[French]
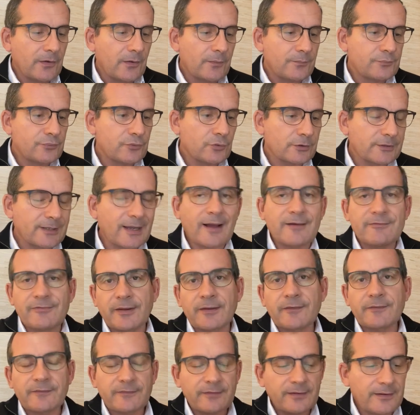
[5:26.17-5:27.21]
pour
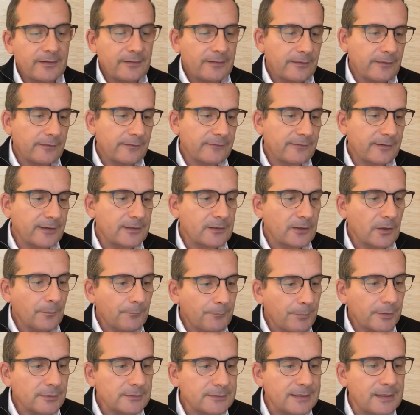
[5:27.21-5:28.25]
traverser cette
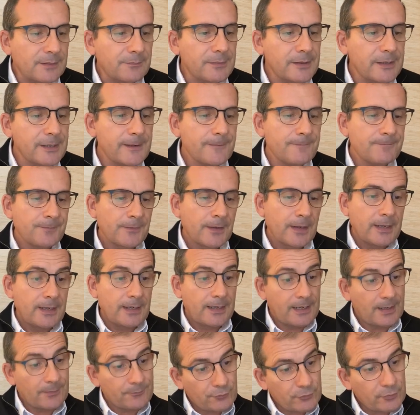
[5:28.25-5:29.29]
pandémie.
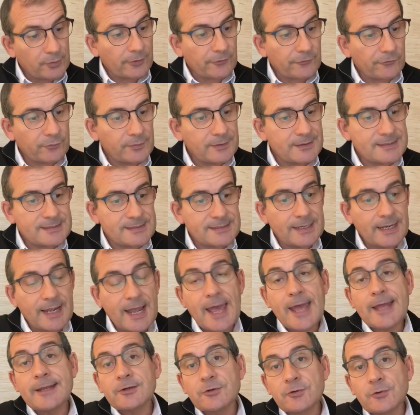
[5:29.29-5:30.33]
Et puis ensuite, c'est
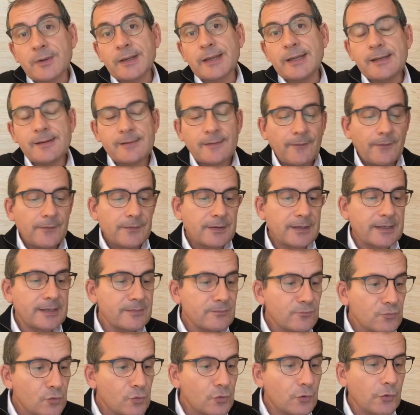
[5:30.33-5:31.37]
Henry qui
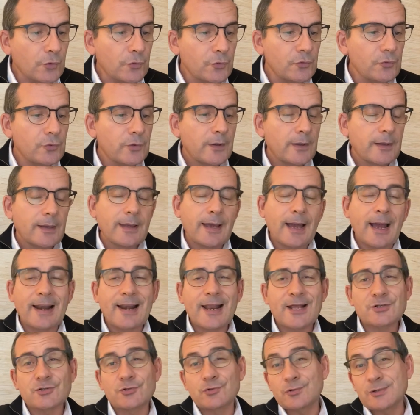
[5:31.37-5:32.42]
mourut à
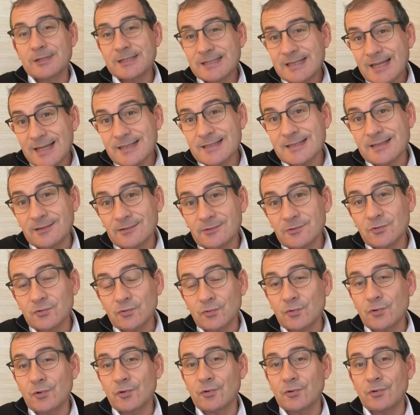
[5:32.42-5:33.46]
l'âge de 16 ans,
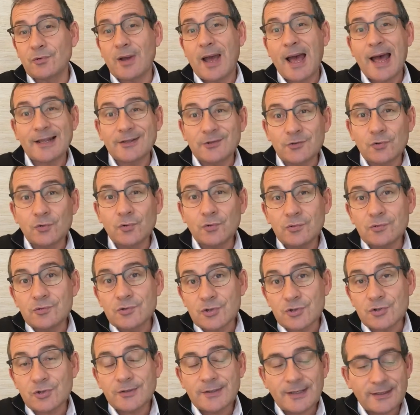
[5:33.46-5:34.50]
donc euh, ado,
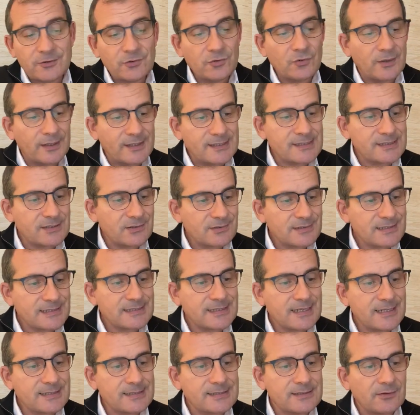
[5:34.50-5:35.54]
jeune adolescent,
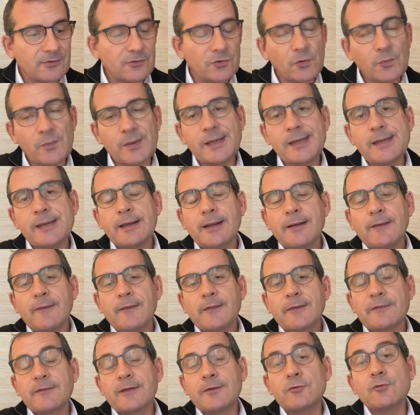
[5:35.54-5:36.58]
16 ans lui,
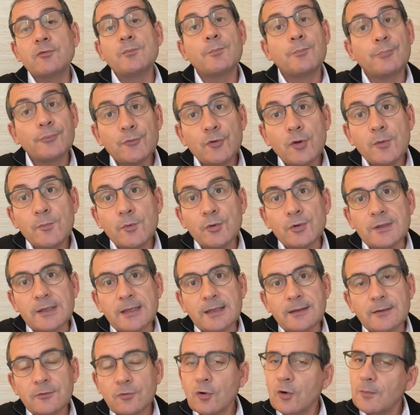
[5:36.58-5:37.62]
c'est d'une
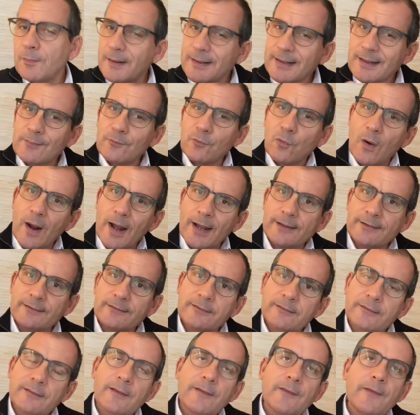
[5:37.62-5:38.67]
pneumonie. Donc Madame
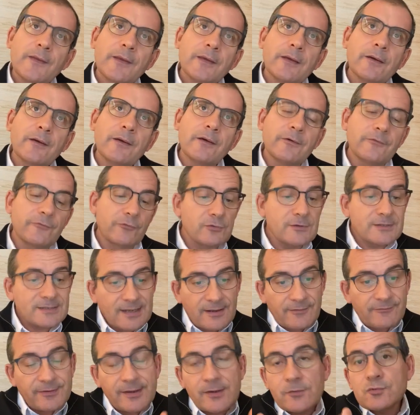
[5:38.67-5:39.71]
White, euh, vous le
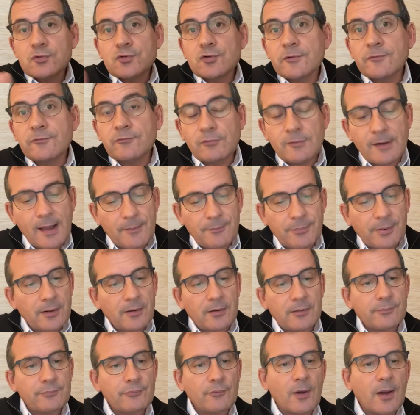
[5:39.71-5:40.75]
saviez ou je vous
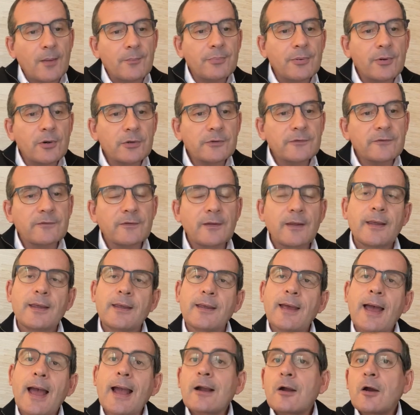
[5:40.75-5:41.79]
l'apprends, peu importe,
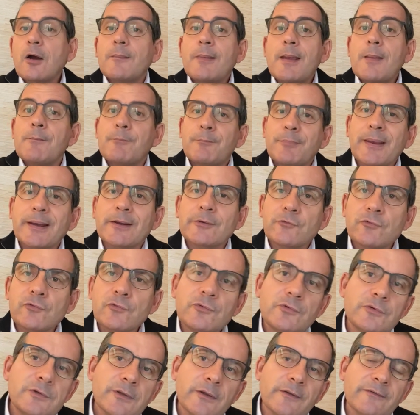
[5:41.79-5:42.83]
a quand même
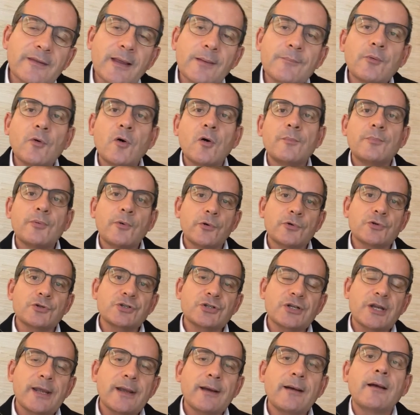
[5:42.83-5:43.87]
perdu dans sa propre
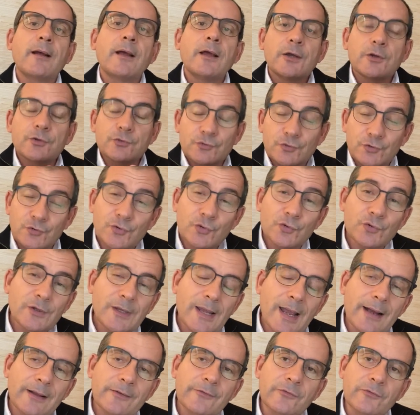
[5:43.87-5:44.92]
chair deux
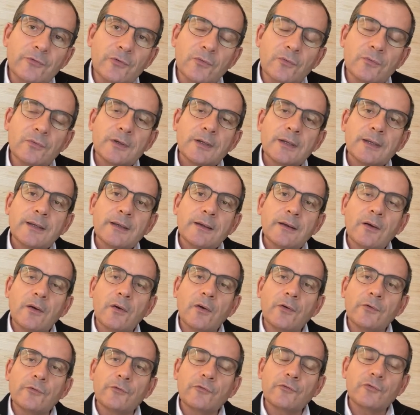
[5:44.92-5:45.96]
garçons
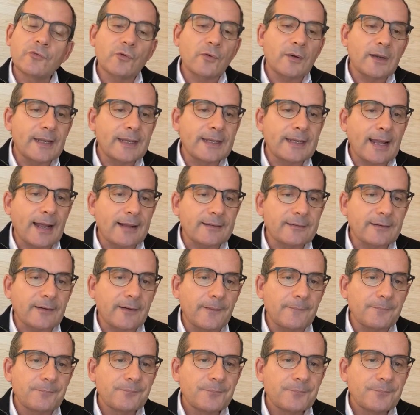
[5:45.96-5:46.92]
euh, sur les quatre.